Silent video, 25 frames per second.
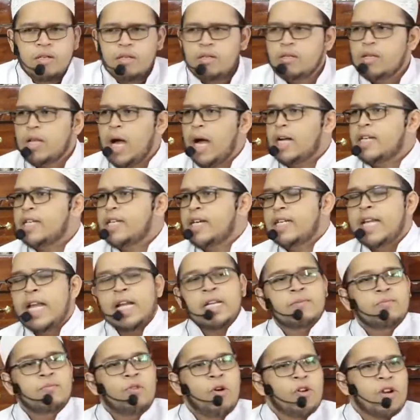tidak ada tidak
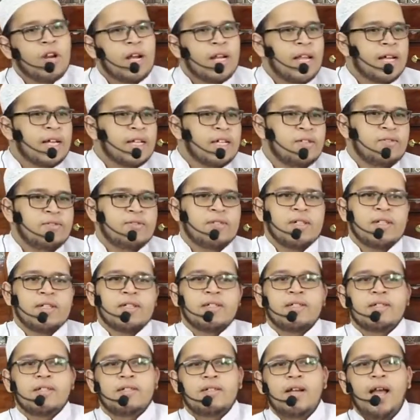nemu orang lagi sudah
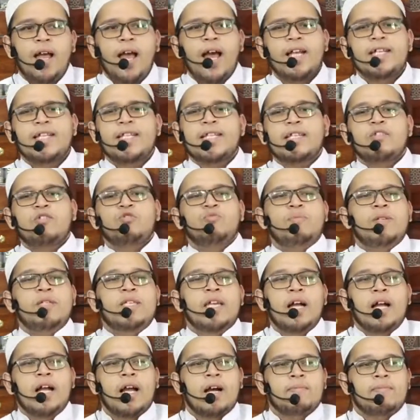ada satu
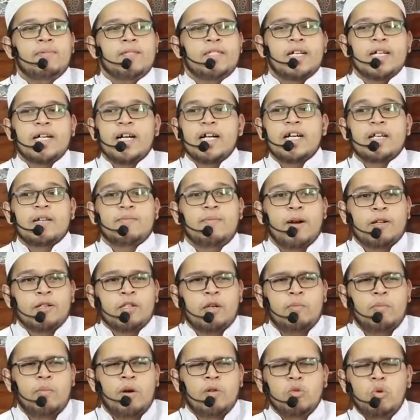penjaga penjaga gerbang
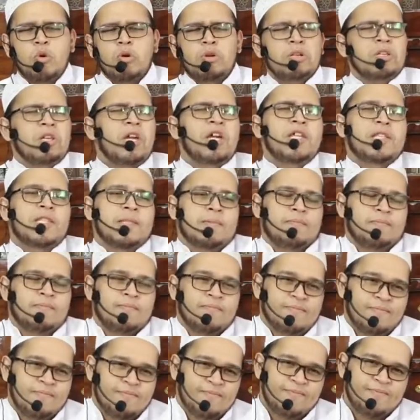Zambal tuh orangnya hitam
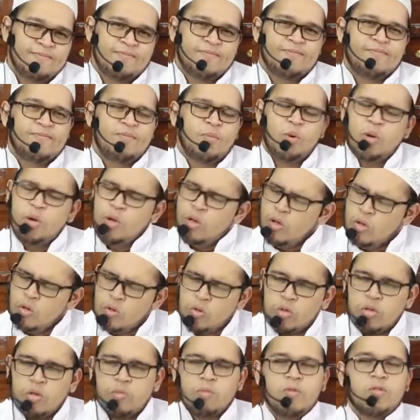
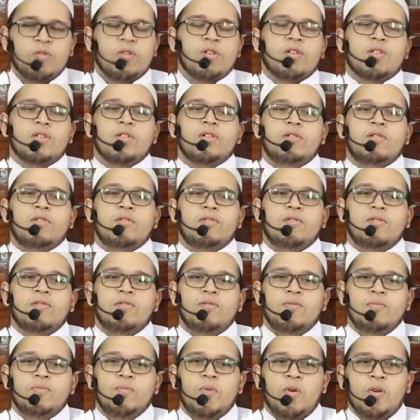hitam orang
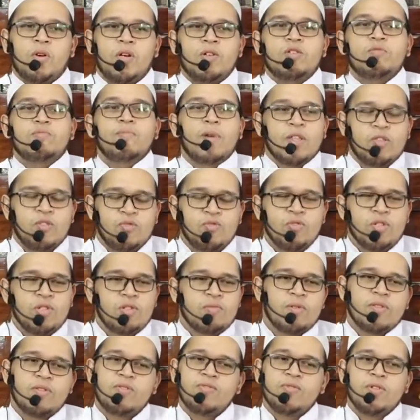pokoknya sebadui
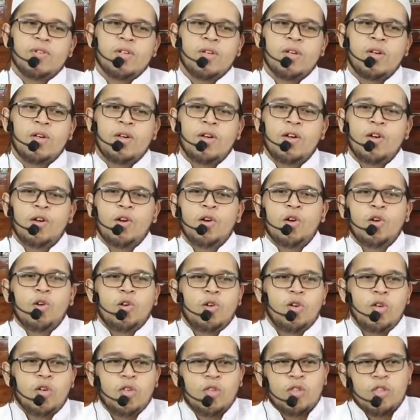badui
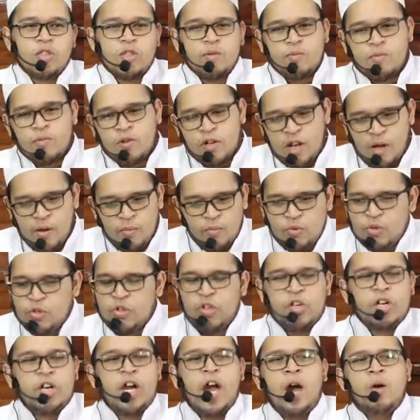hitam
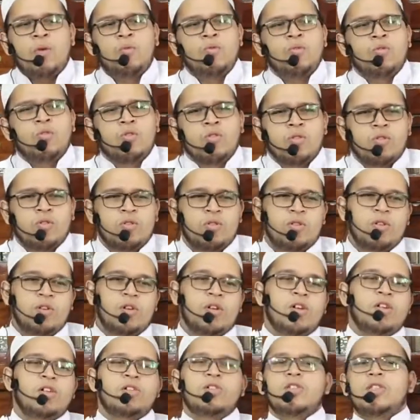kelambini ngawur
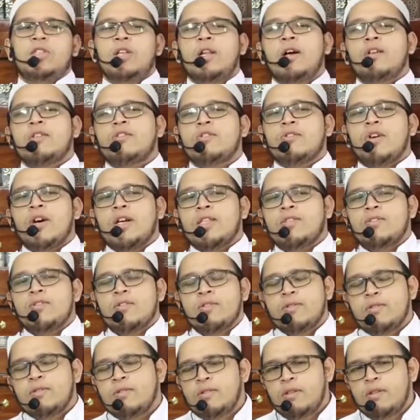didelok tuh ada